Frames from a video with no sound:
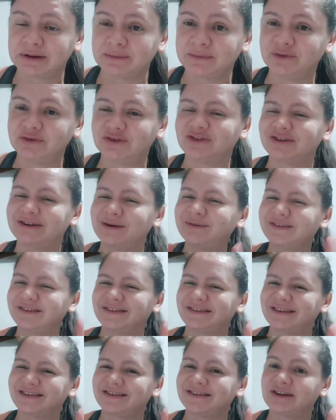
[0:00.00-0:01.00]
tá bom, gente? Não se
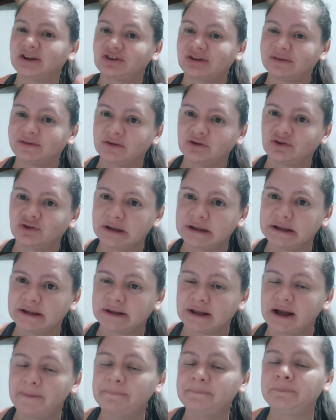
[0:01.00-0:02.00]
esqueça de deixar o seu joinha,
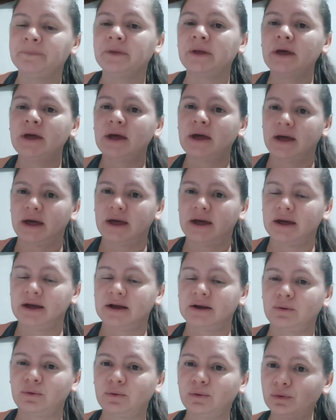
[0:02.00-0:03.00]
tá?
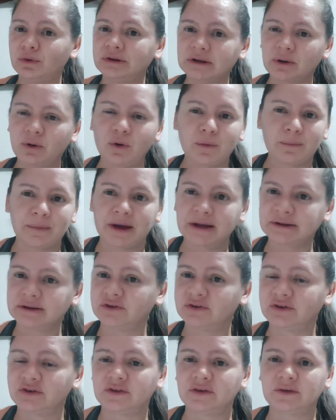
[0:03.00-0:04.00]
É, curta, comenta,
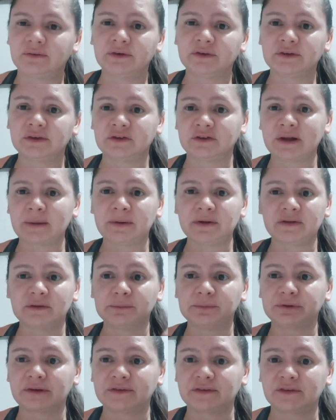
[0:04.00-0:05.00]
gente, se você está
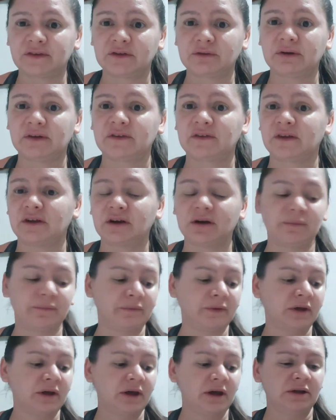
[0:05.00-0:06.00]
passando por essa
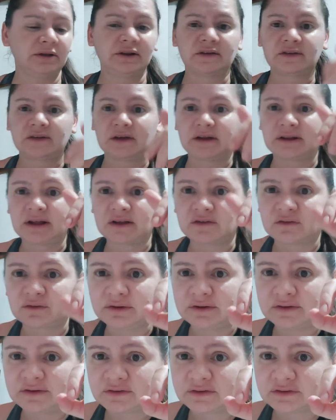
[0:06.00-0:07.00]
situação dessa, das
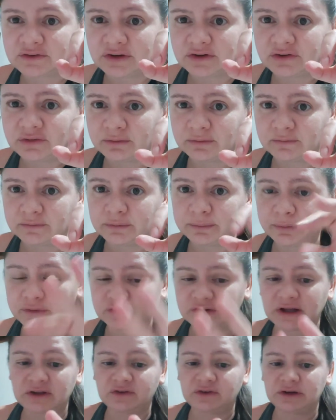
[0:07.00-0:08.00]
unhas. Gente, eu vou
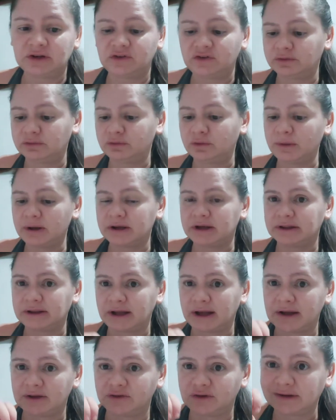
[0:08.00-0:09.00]
postar aí direitinho, como aqui
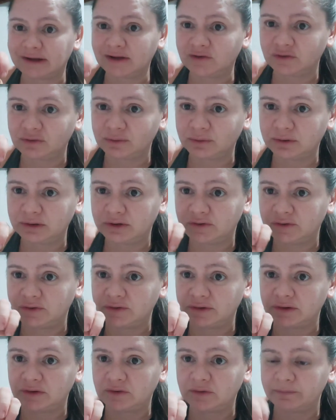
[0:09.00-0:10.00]
tá, já tá de noite,
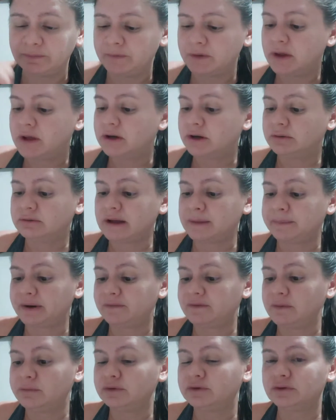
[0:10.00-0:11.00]
gente, não dá
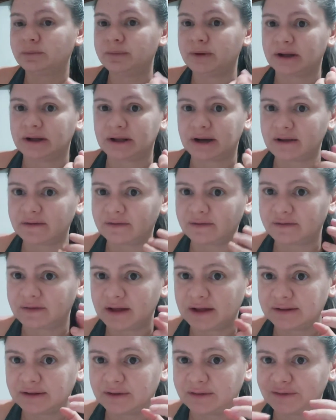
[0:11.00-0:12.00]
para ver muito bem. Graças
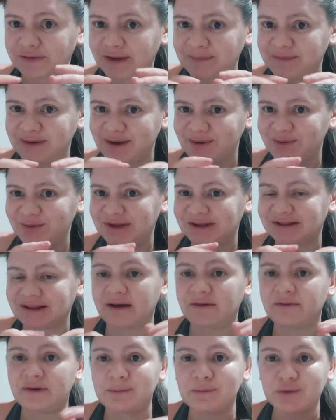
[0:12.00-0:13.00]
a Deus a minha unha
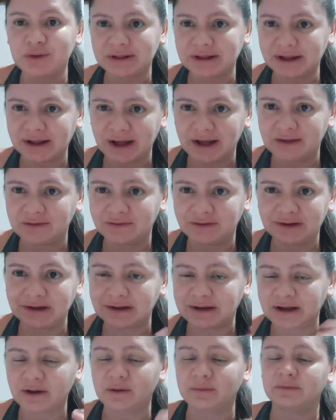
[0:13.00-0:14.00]
estava muito encardida,
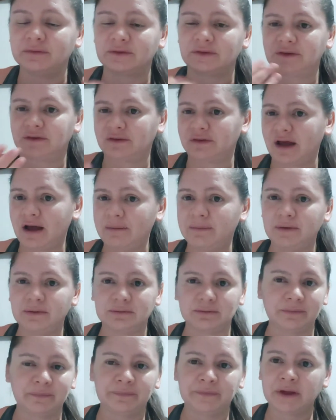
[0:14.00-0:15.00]
né? Como vocês sabem,
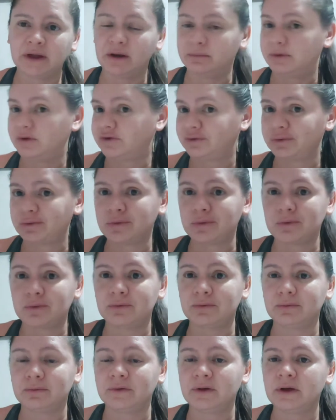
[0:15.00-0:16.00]
eu, eu mexo
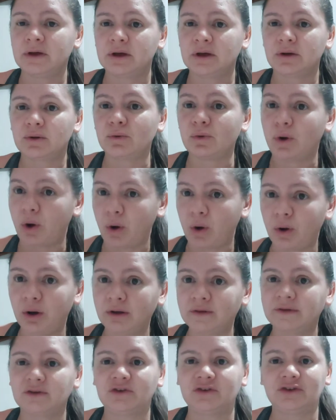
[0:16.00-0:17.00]
com, com
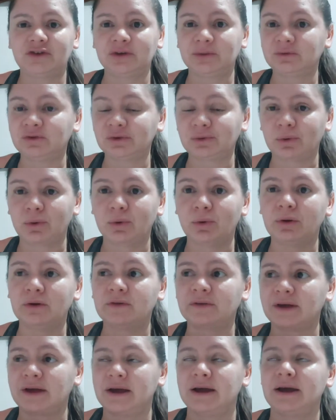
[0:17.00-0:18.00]
roça, esse tipo de
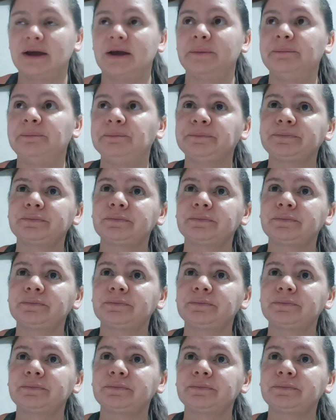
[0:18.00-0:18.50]
coisa, é